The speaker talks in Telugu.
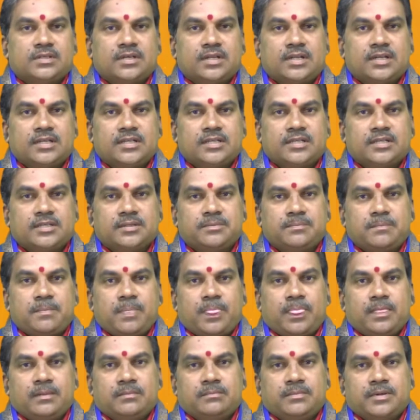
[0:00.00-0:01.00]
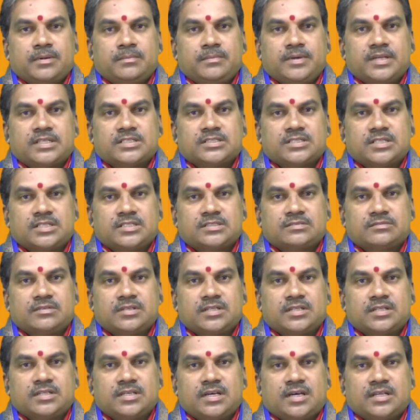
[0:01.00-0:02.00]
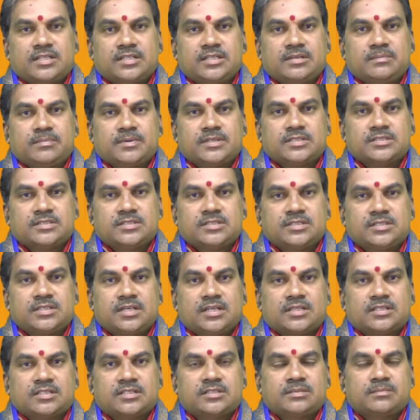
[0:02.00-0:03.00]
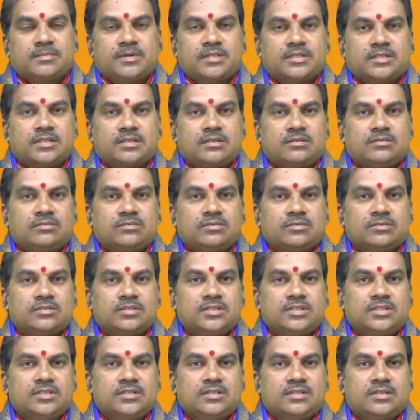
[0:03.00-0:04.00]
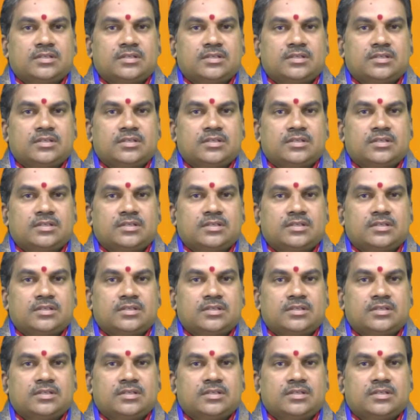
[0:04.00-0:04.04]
అలాగే మరి మేషరాశి వారికి ఆర్థిక పరిస్థితి అంతంత మాత్రంగా ఉంటుంది